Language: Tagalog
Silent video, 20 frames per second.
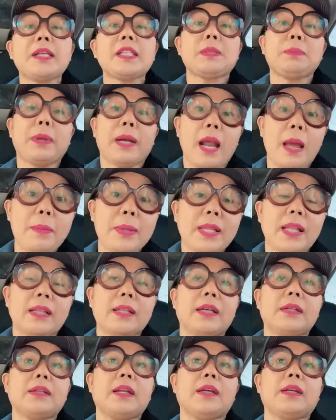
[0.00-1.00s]
yes, marami
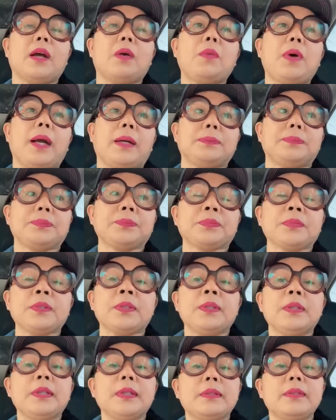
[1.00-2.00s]
talagang nagawa.
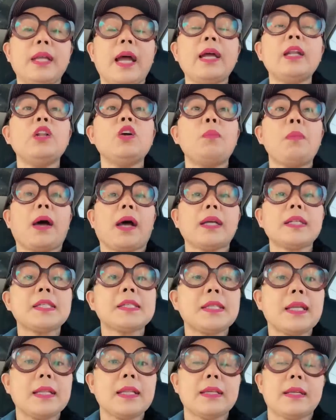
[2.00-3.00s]
Dahil
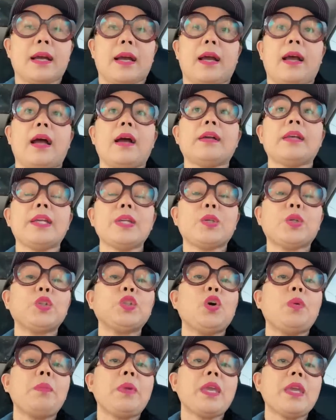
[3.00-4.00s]
lumakas talaga ang
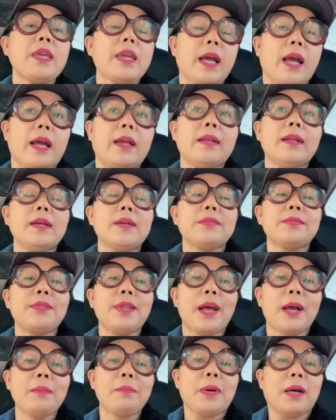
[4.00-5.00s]
ekonomiya
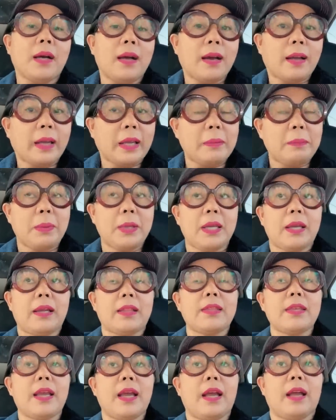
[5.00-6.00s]
ng mga
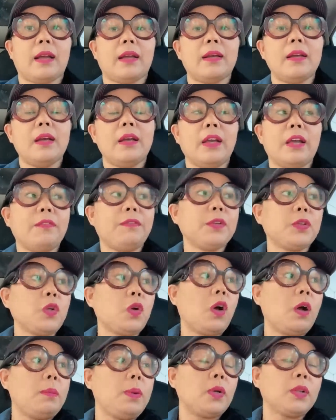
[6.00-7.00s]
kaibigan niya. If we
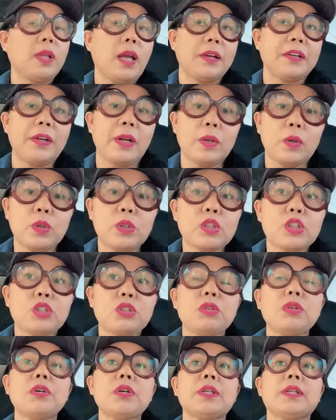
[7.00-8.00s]
talk about
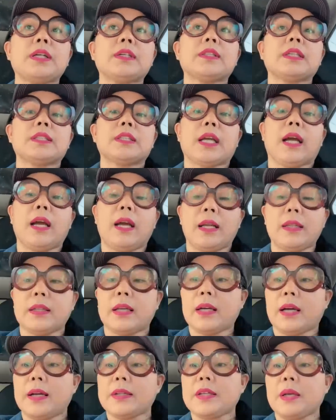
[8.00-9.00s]
agriculture, nadadyaan
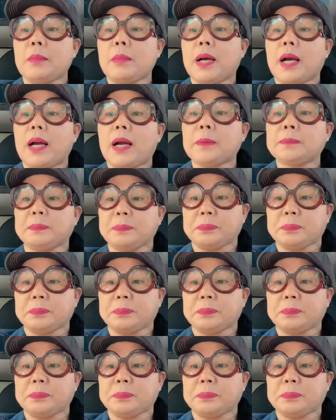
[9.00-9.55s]
ang kanyang mga